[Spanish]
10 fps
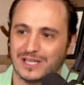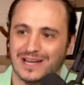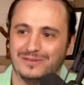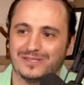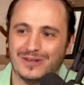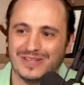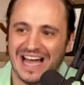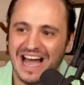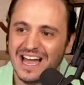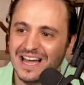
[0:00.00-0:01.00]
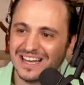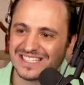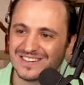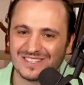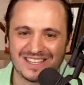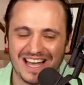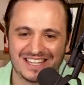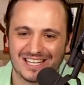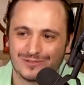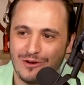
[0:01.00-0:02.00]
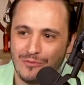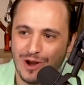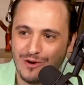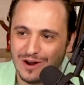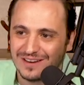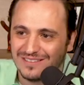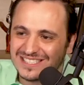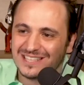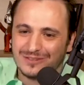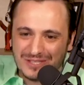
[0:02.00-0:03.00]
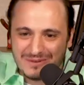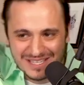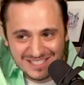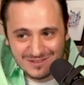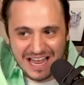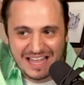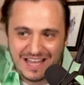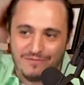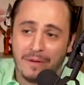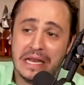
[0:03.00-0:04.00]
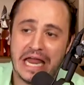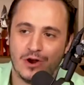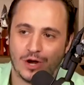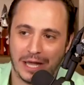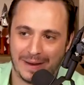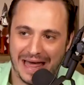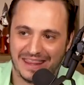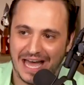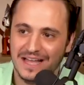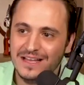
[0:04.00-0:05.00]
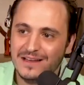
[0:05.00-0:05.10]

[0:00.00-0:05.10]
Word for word: Platicamos un día que se nos atrasó el vuelo en... Es que tú sí vienes de una... De familia no quebrada.